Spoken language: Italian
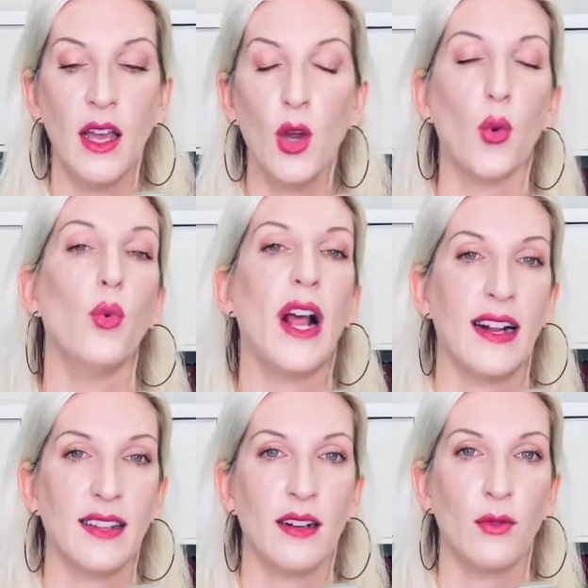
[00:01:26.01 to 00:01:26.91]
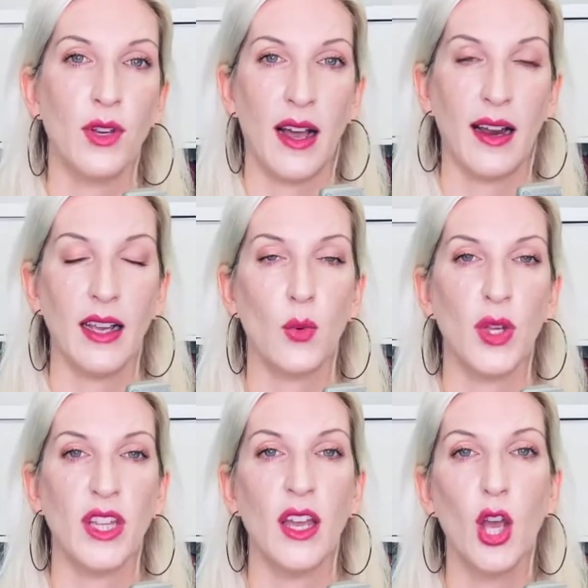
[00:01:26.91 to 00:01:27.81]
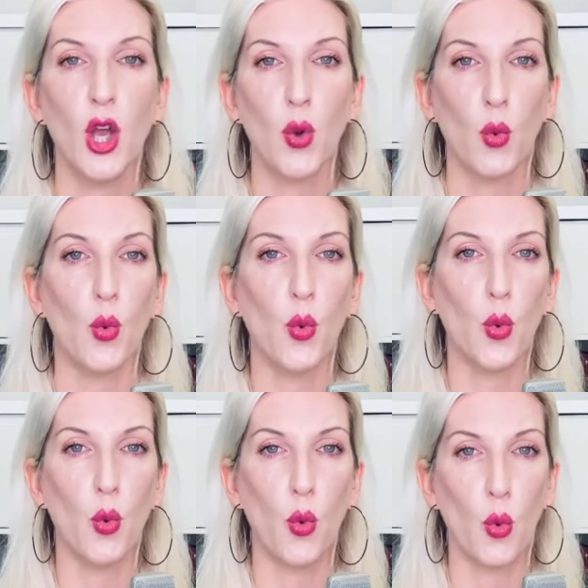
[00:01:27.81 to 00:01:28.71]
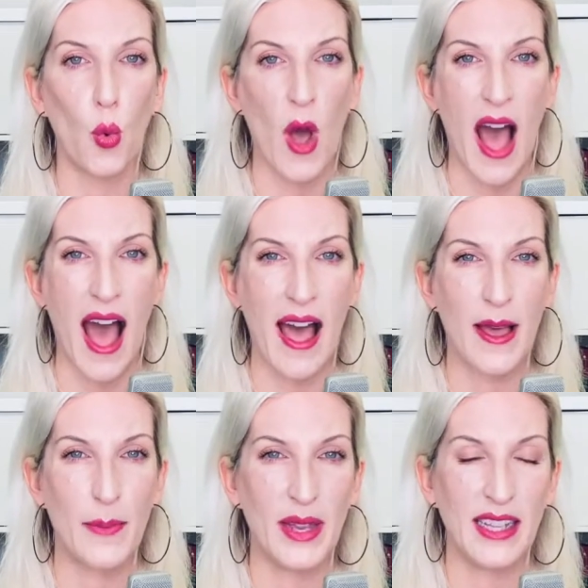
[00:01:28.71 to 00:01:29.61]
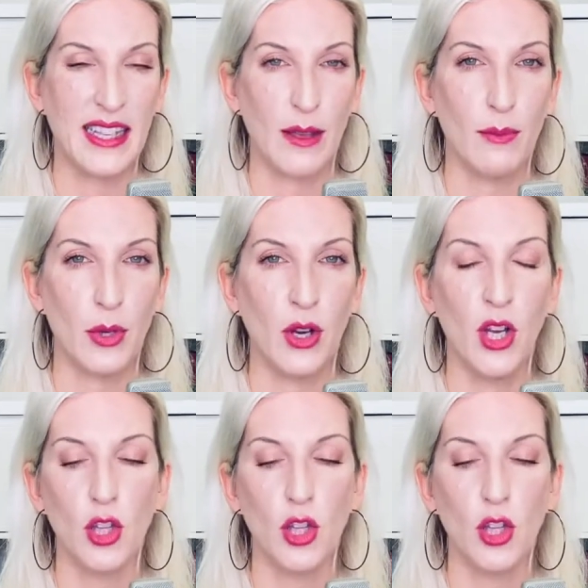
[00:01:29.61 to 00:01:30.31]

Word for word: un'altra vocale, quindi UA per esempio,